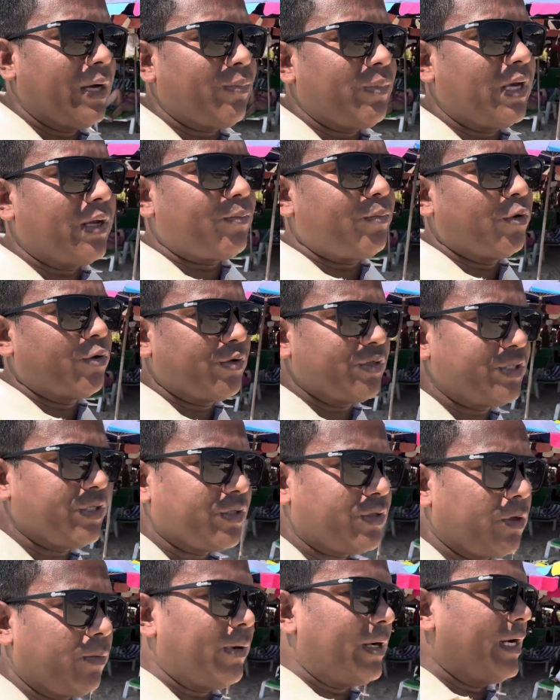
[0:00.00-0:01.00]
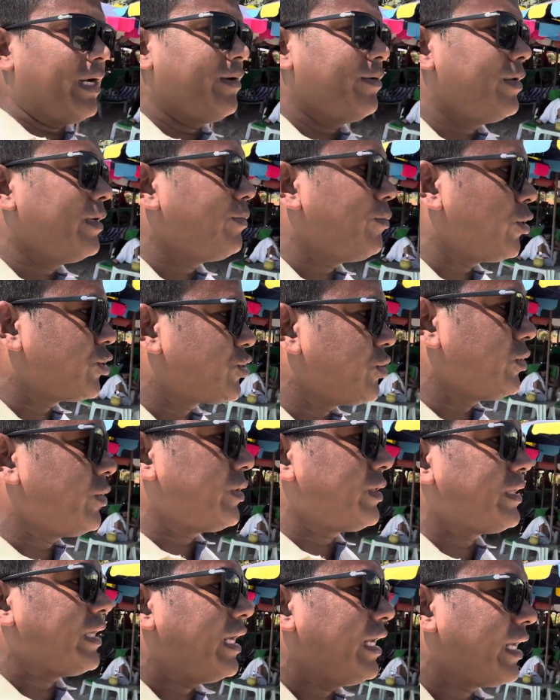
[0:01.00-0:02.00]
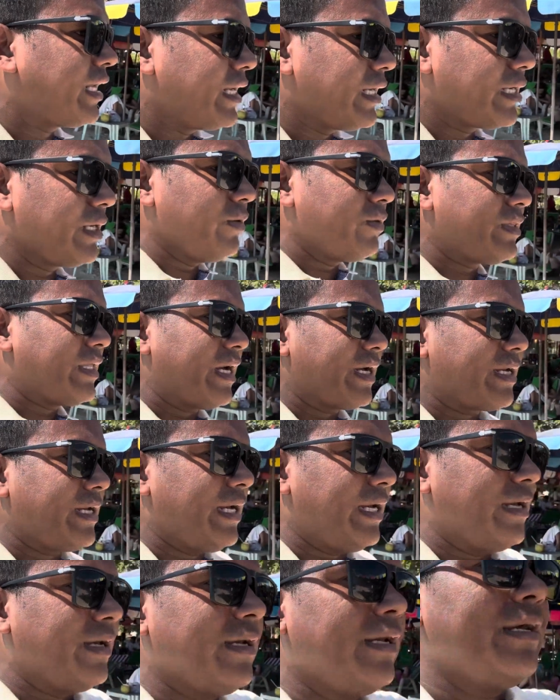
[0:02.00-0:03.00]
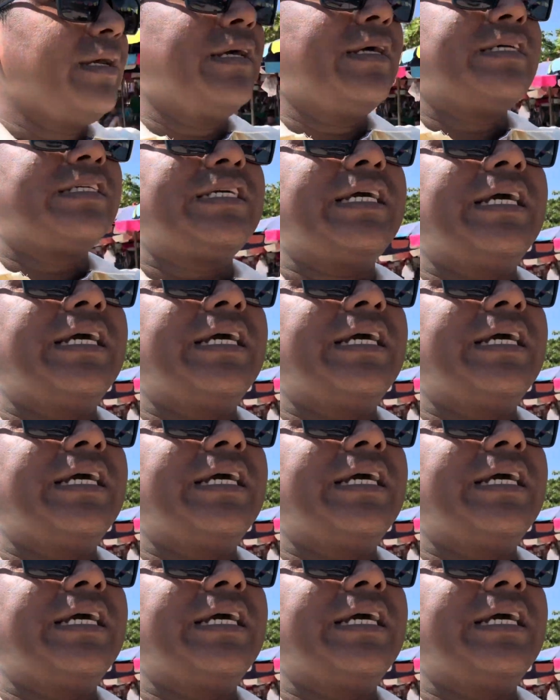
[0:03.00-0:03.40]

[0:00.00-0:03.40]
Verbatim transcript: আপনার পরিচিত বা পছন্দের তালিকা কেউ থাকে সে